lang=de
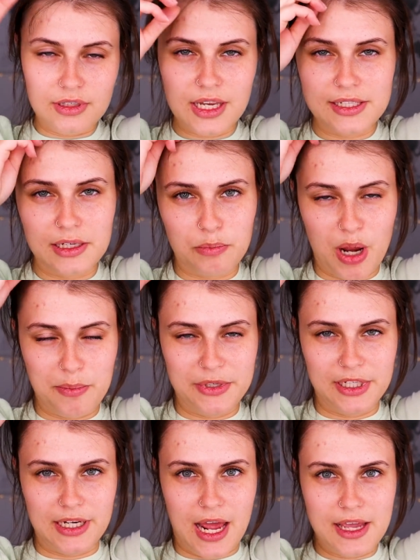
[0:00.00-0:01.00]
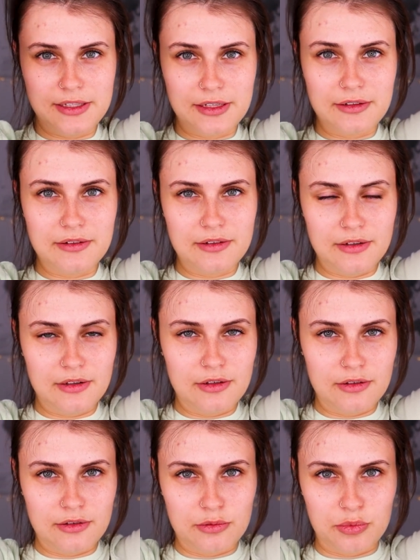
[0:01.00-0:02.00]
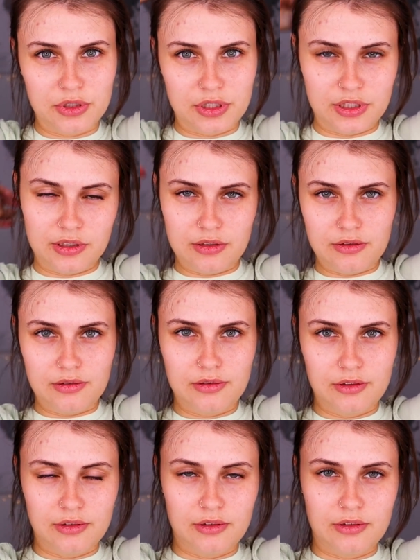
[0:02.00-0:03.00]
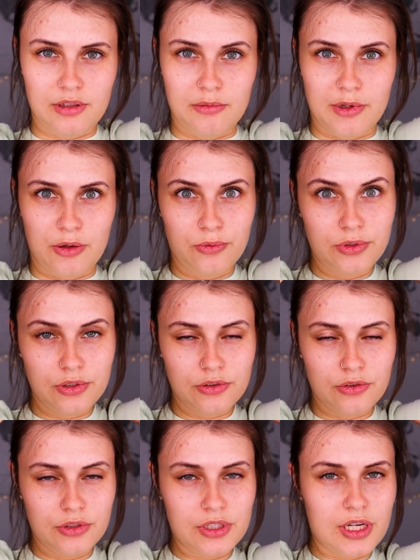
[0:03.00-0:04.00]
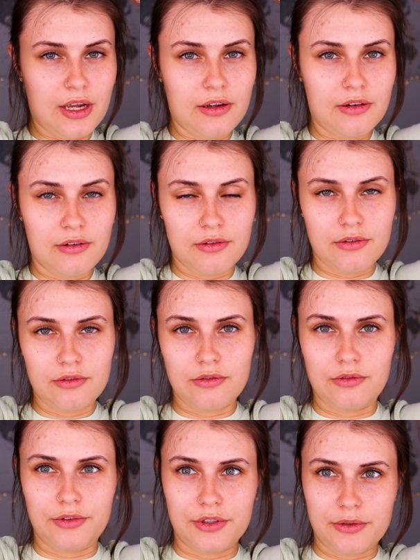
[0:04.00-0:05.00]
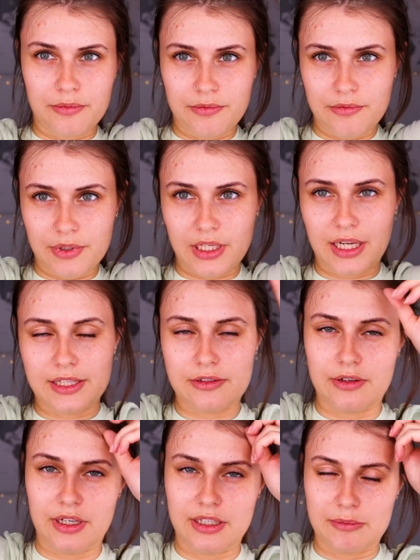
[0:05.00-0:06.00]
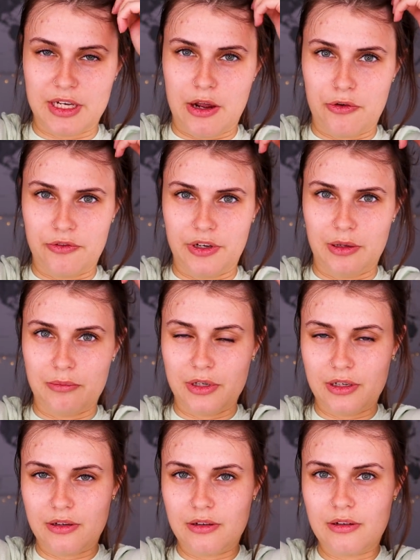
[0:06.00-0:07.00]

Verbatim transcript: Technik bleibt die gleiche, sprich immer unten drunter und rechts und links mit aufnehmen.